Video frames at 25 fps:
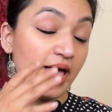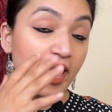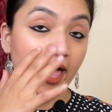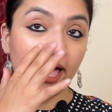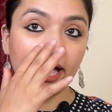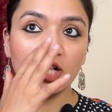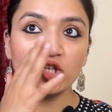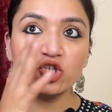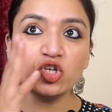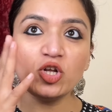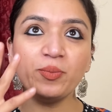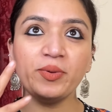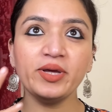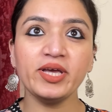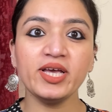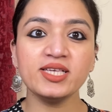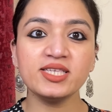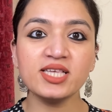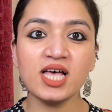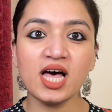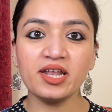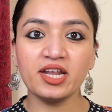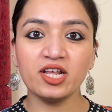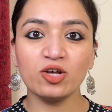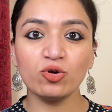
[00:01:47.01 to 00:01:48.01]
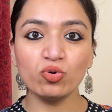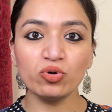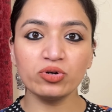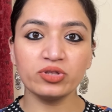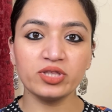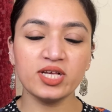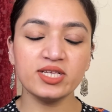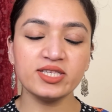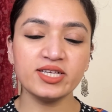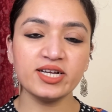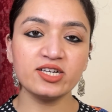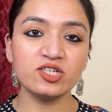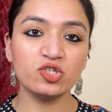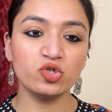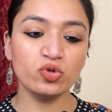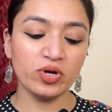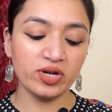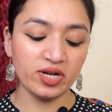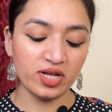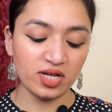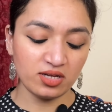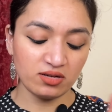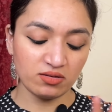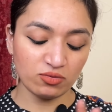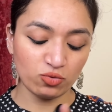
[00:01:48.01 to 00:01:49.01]
एक्चुअल में ये सारे कुर्ता सेट्स जो है
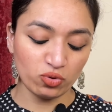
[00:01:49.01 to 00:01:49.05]
ना